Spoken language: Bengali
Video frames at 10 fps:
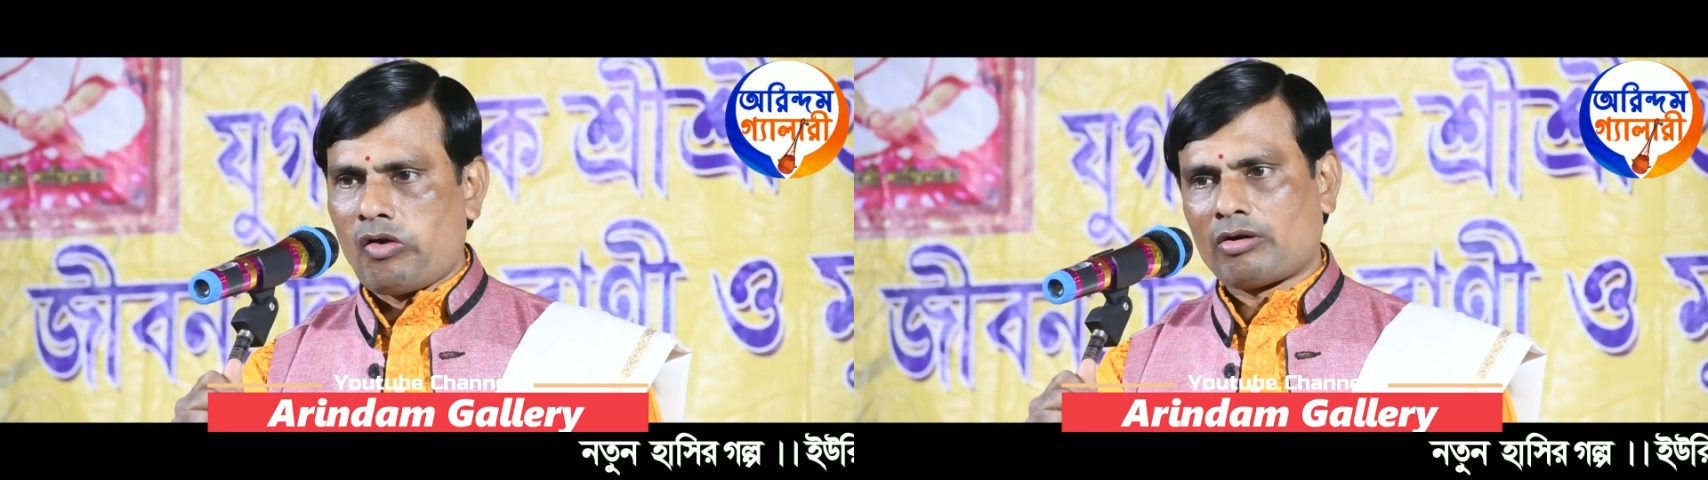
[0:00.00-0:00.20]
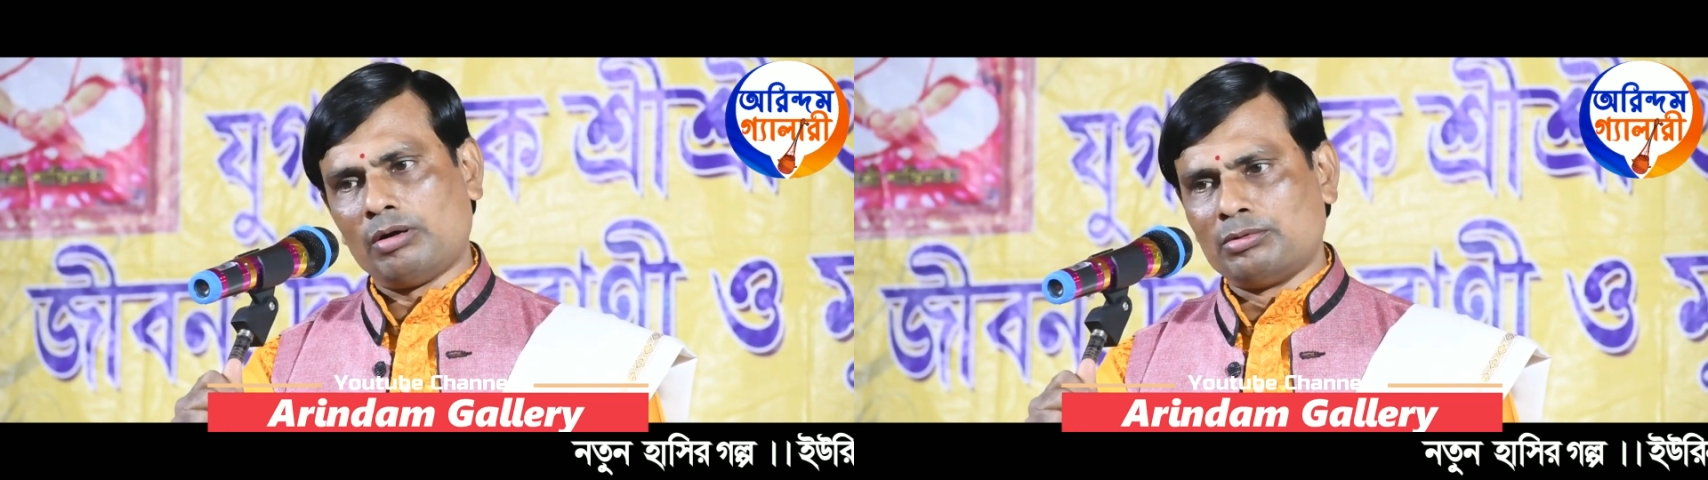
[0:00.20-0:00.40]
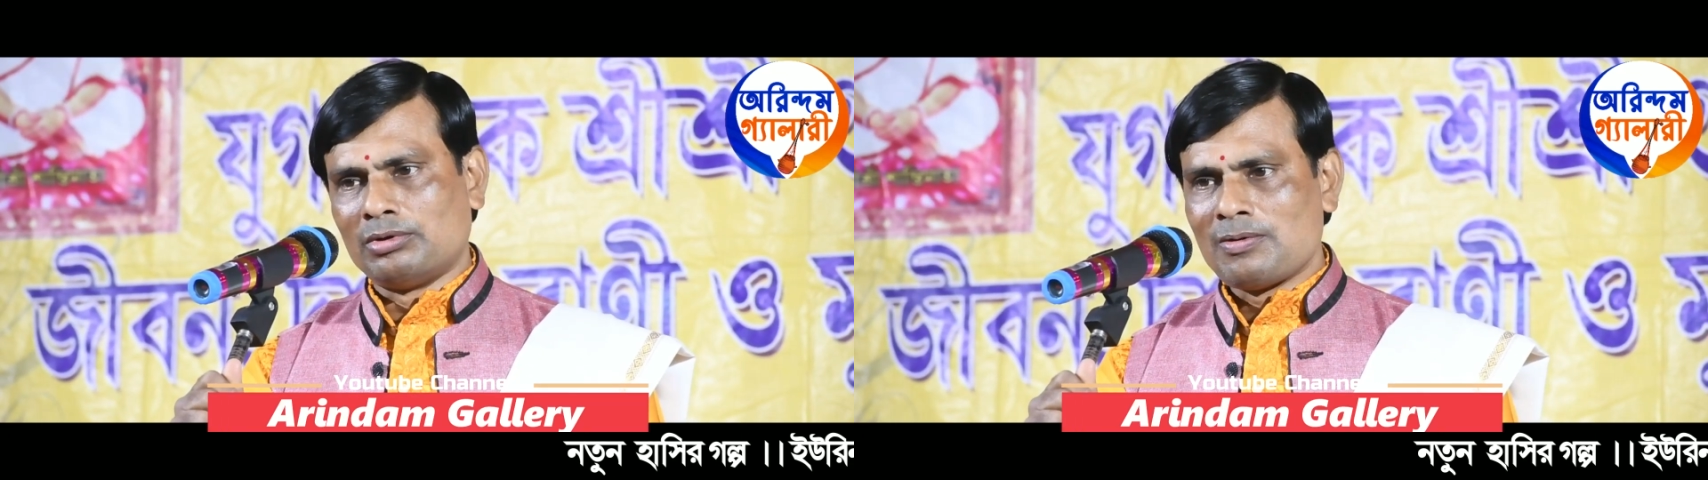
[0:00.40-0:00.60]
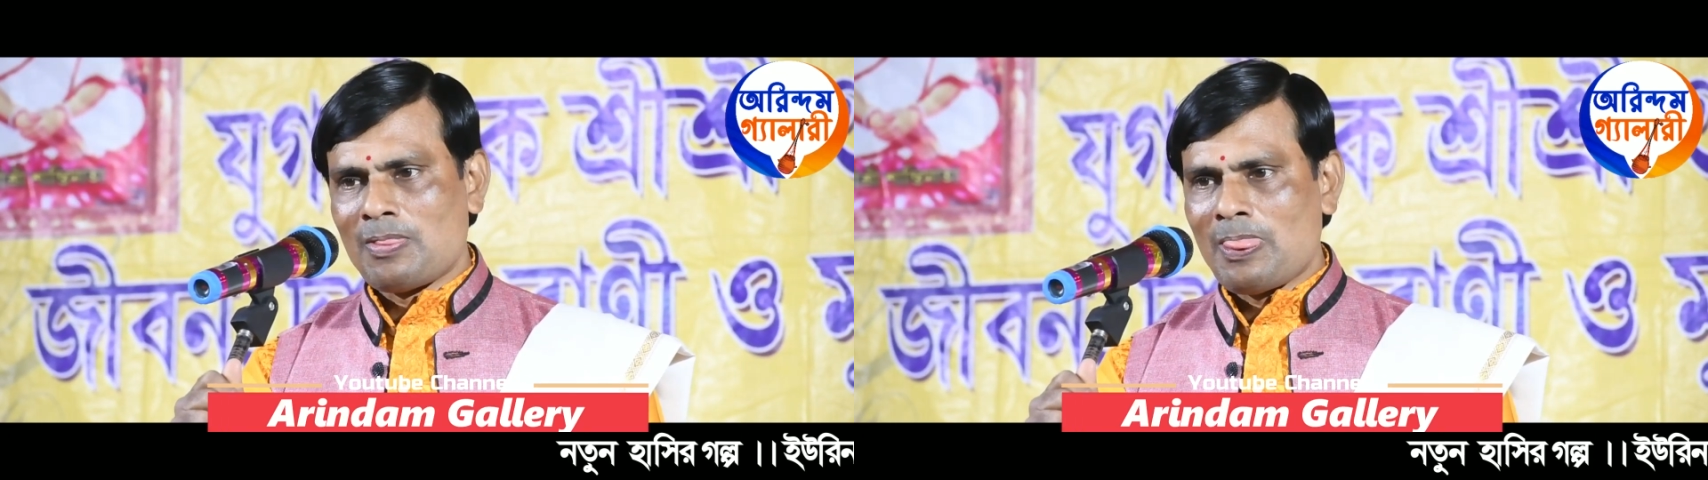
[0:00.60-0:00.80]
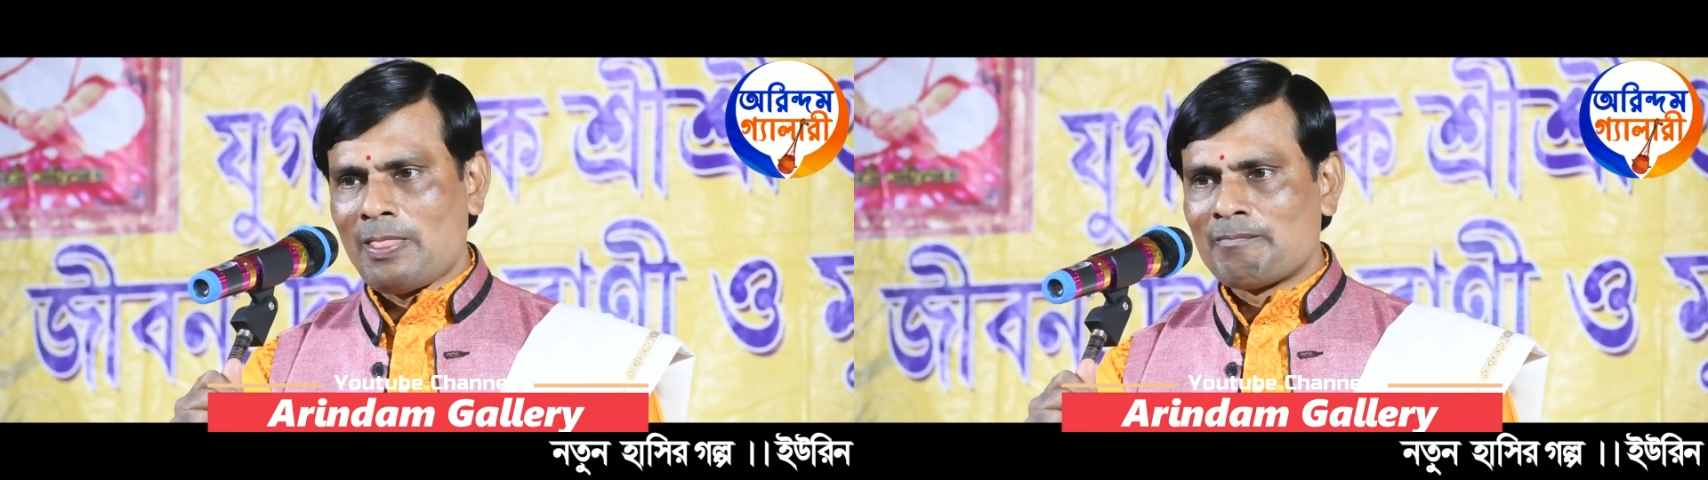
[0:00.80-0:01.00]
কব
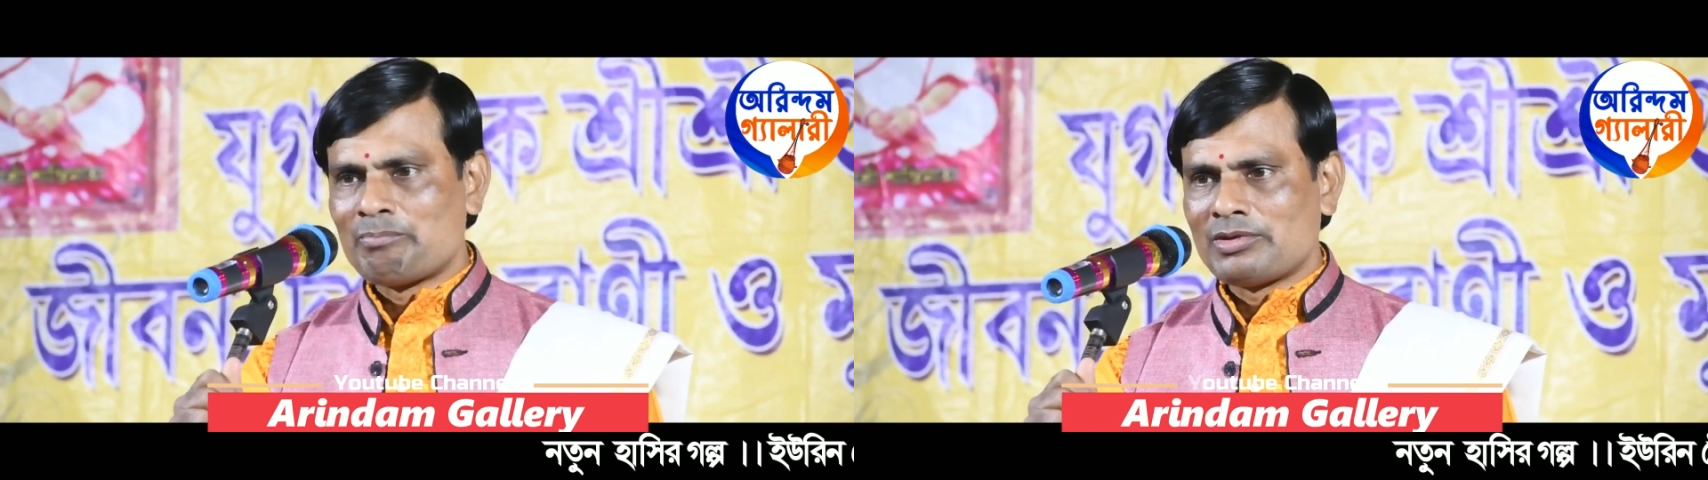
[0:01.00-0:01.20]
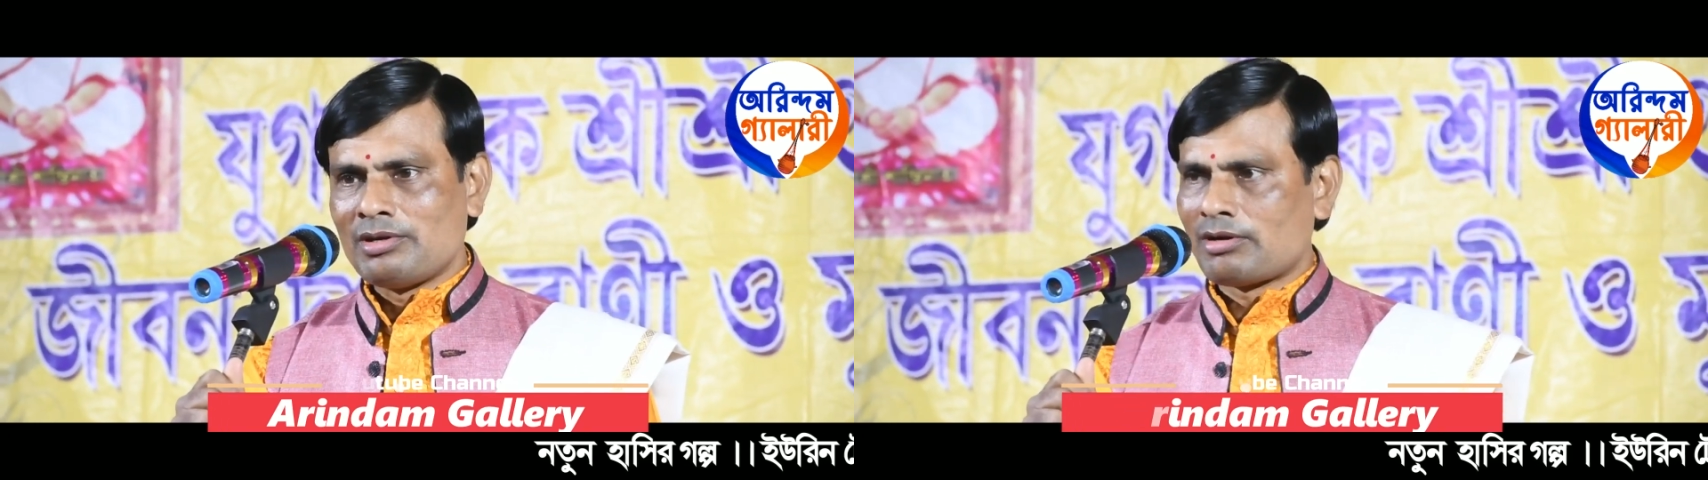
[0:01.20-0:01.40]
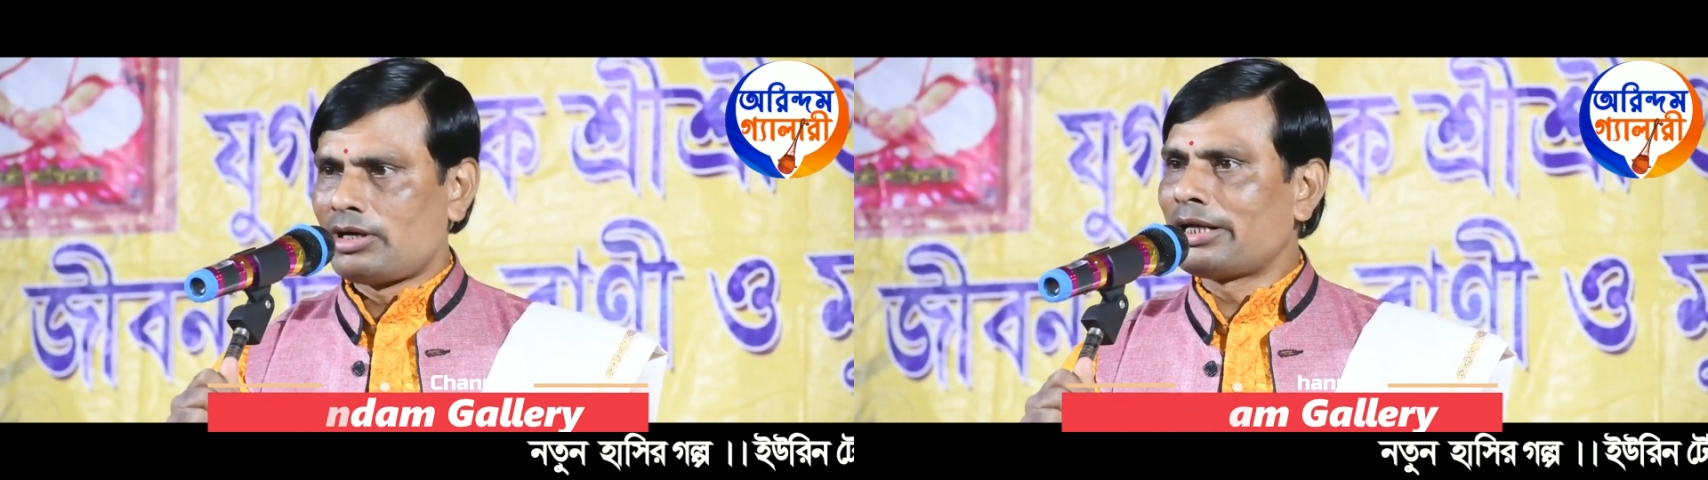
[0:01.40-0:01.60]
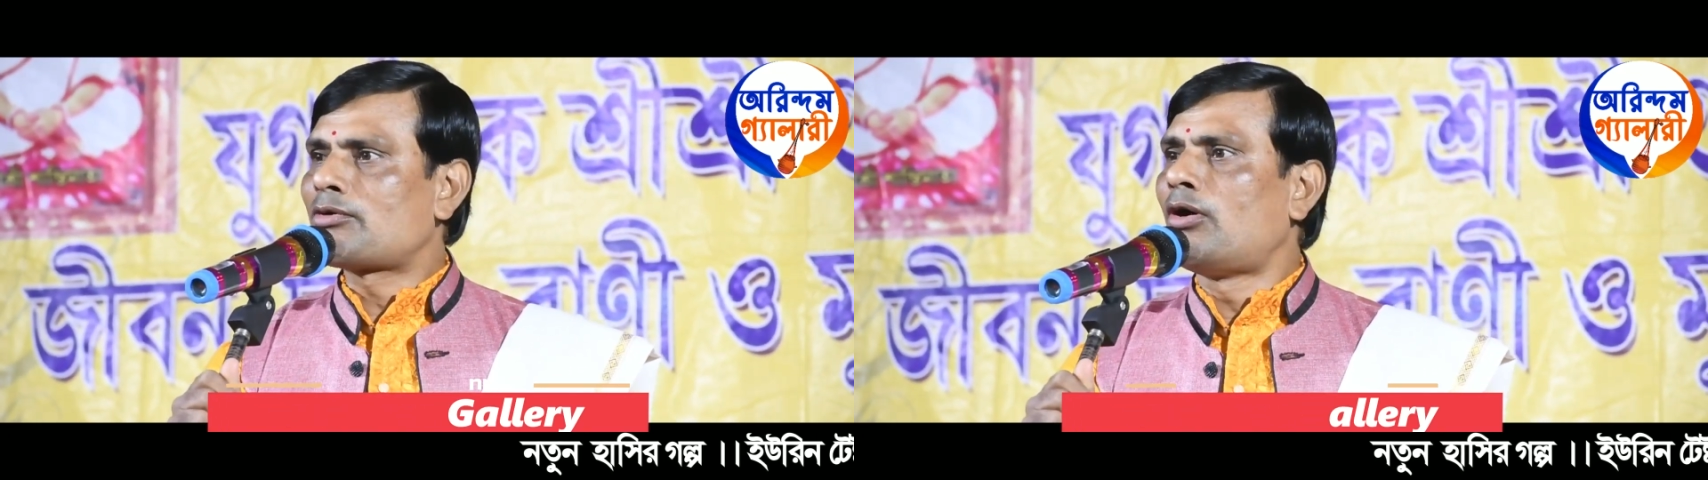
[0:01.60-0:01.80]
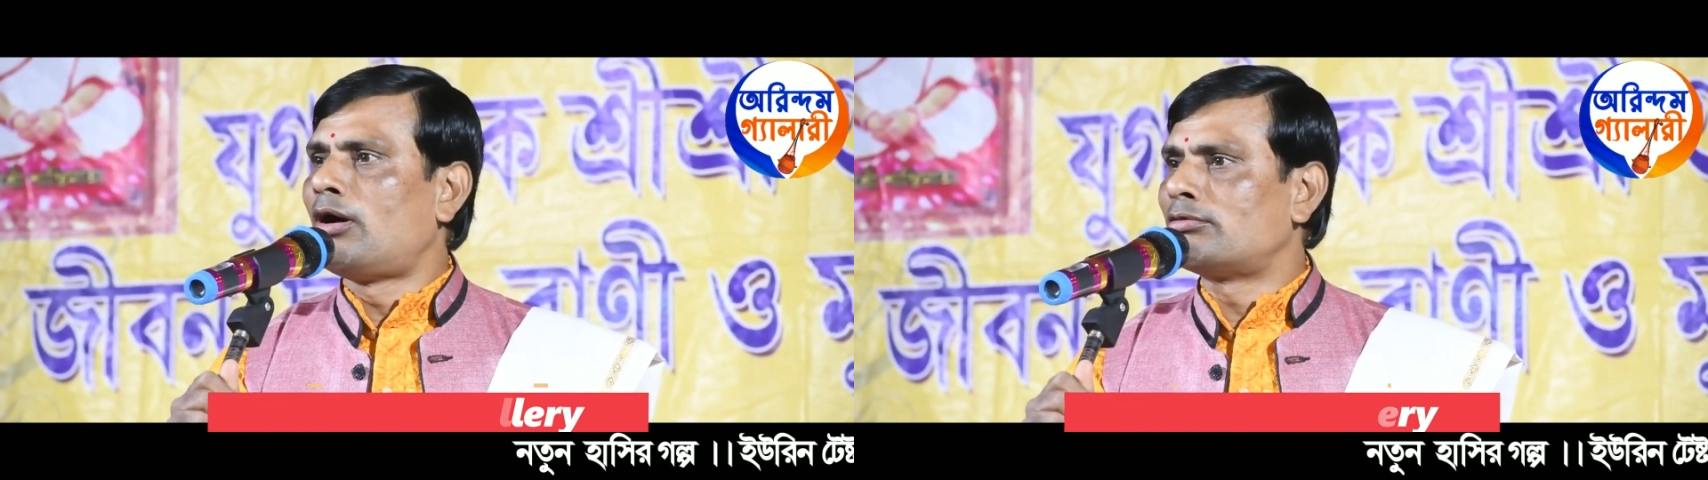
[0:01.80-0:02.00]
খালি
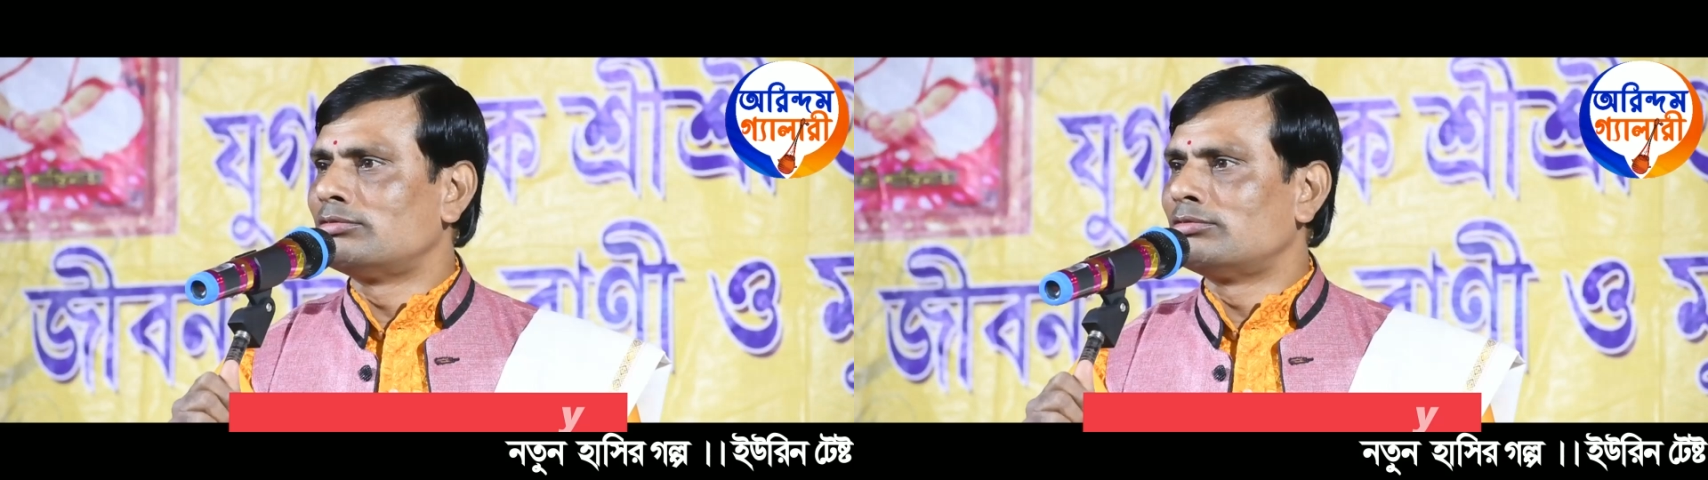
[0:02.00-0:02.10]
কও